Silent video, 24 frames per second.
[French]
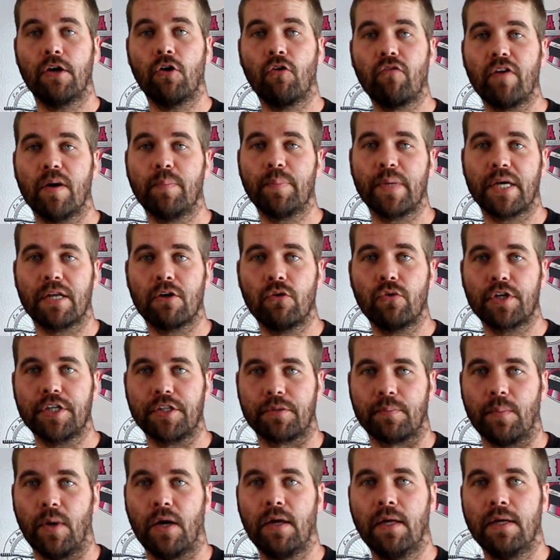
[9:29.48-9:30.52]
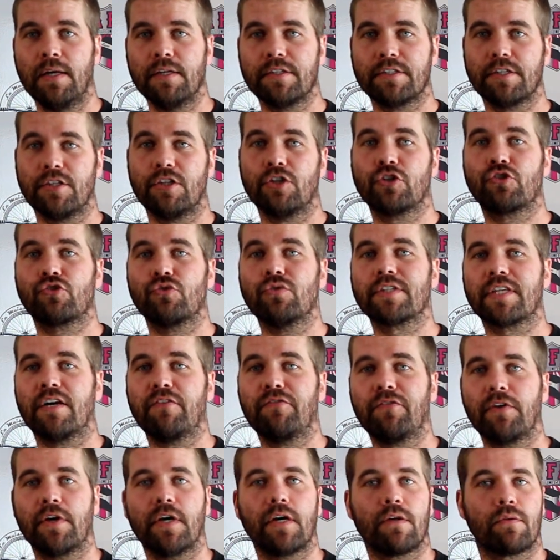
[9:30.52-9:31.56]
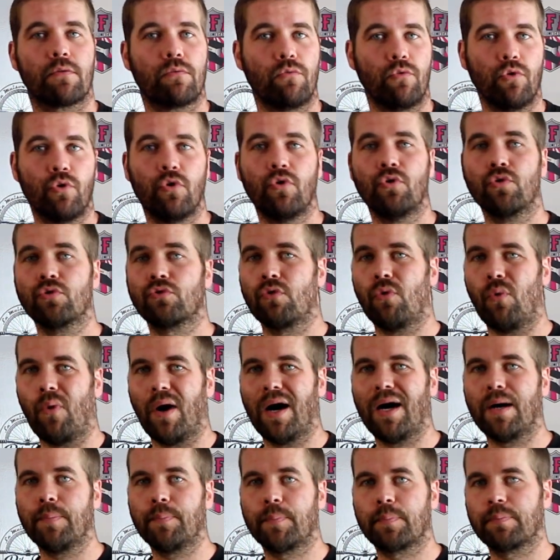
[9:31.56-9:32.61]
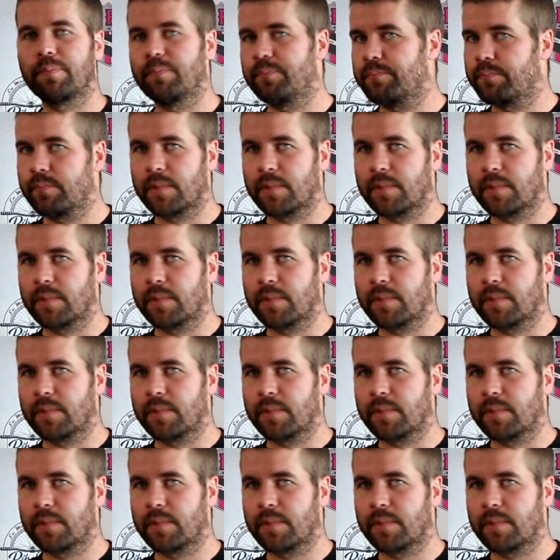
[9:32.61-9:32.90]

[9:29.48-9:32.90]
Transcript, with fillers: et on va perdre le rythme. C'est des choses à faire 2, 3,